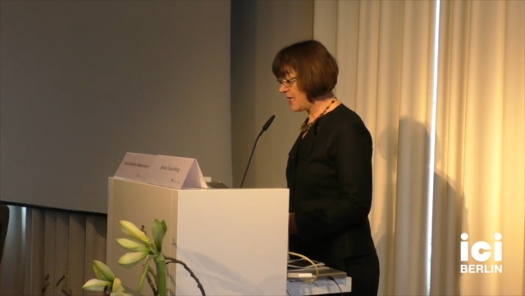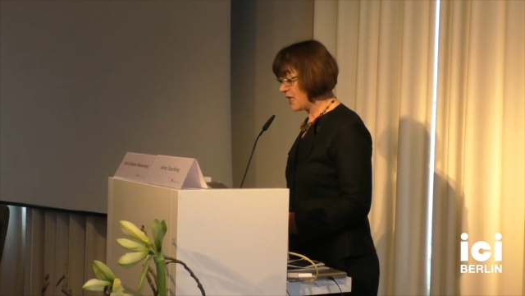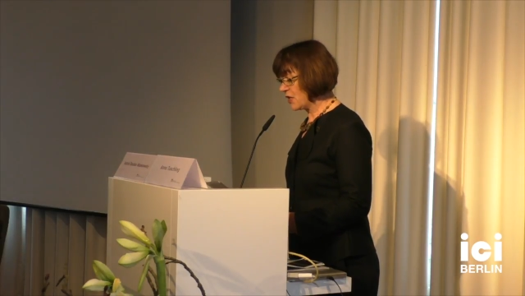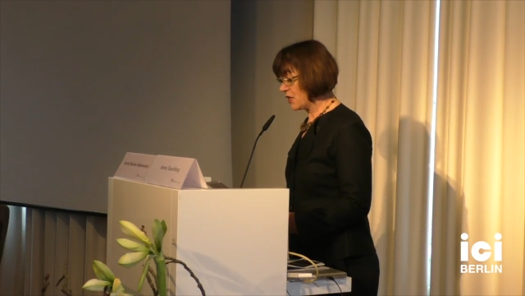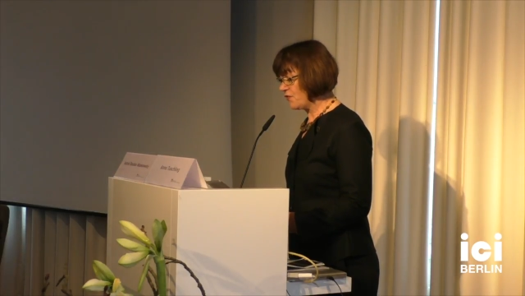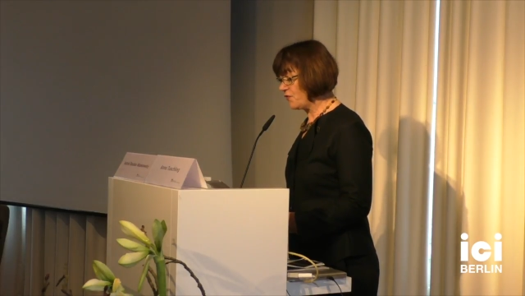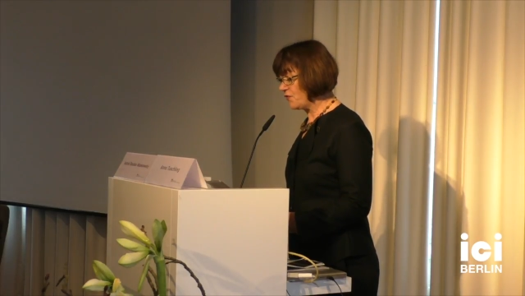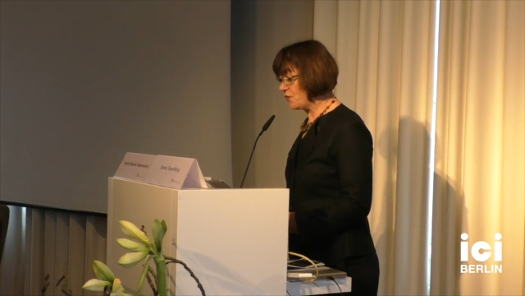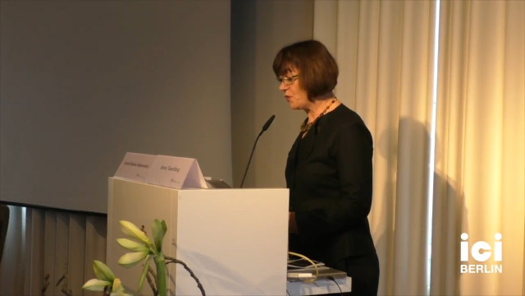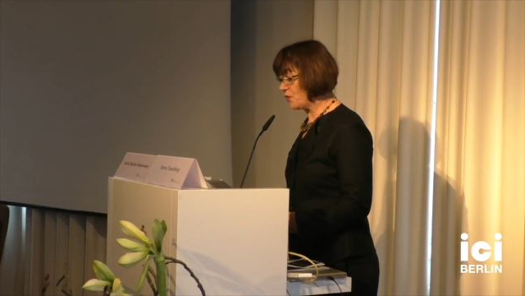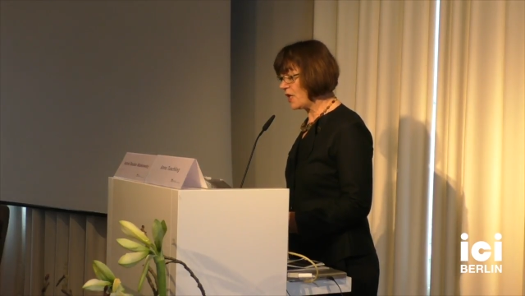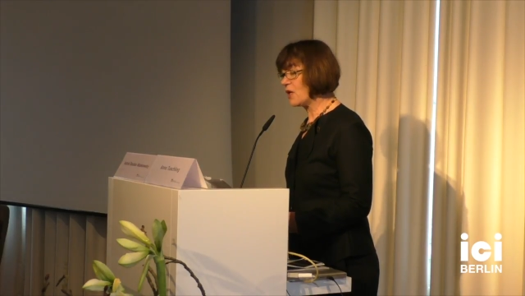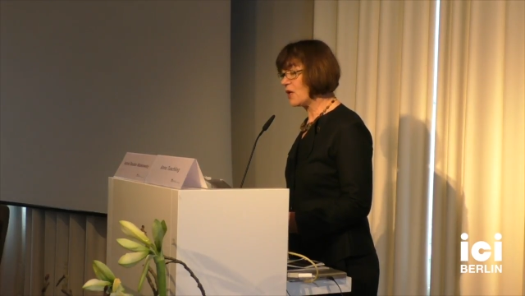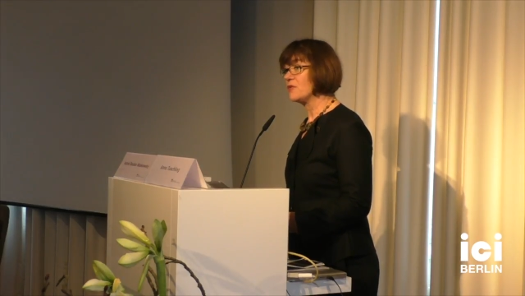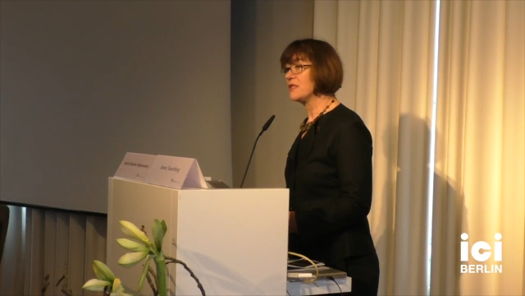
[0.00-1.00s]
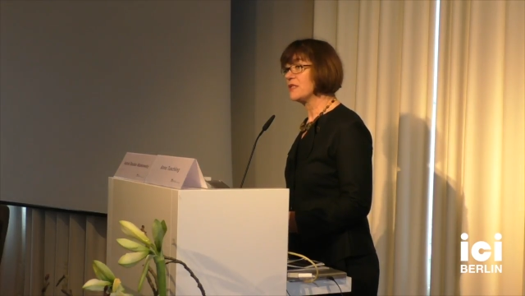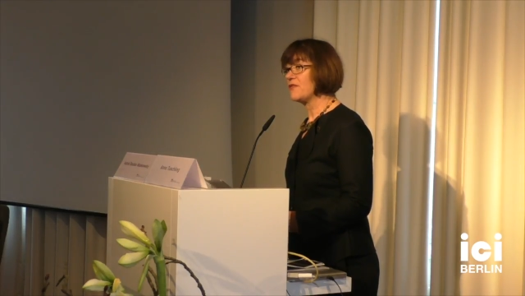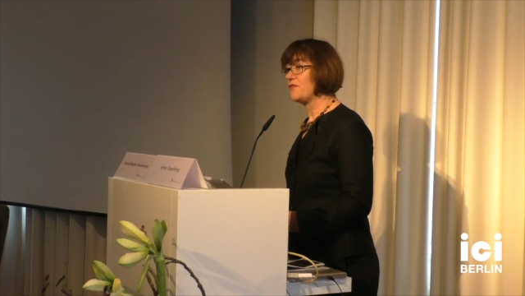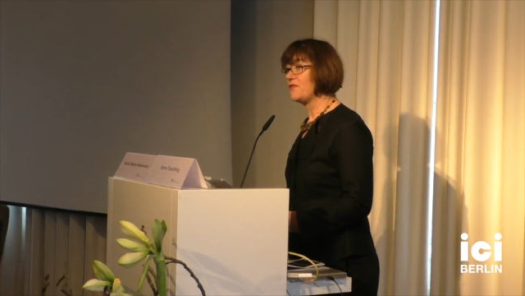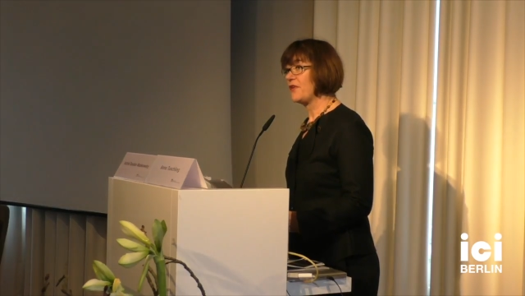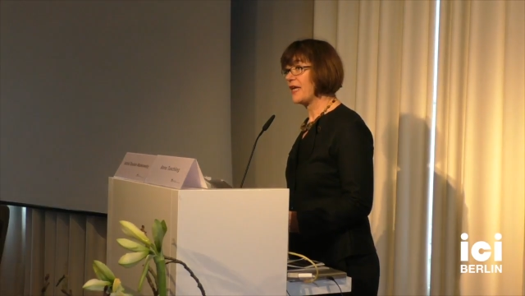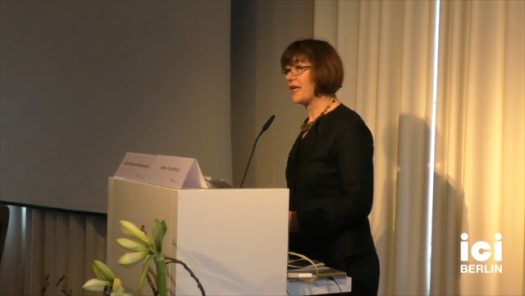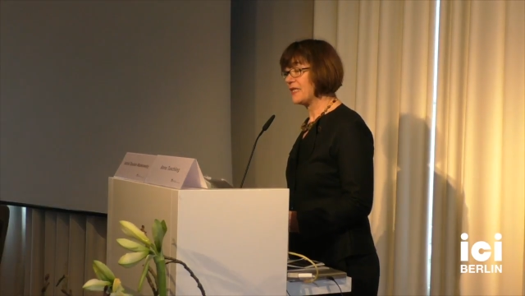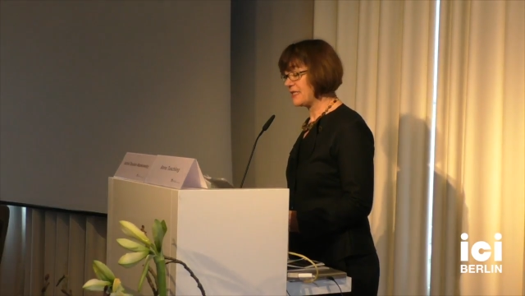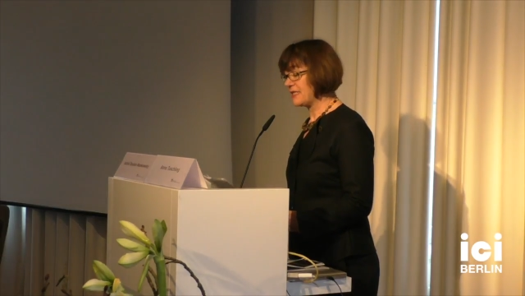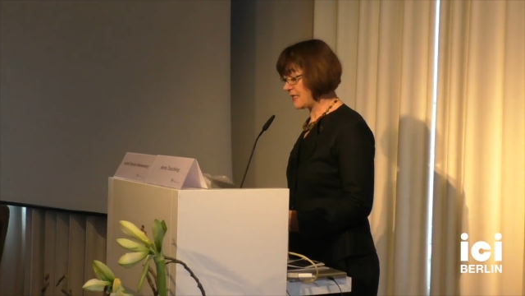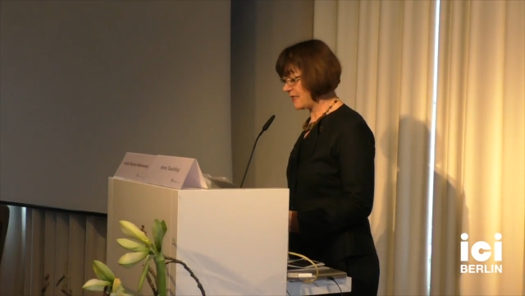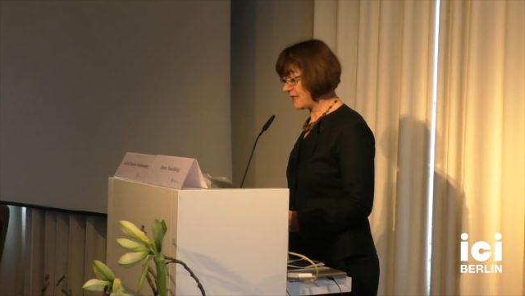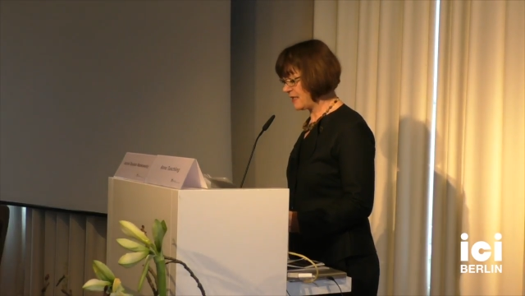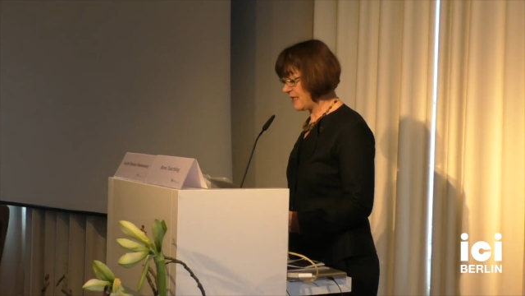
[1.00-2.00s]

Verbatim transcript: Gefühle und Affekte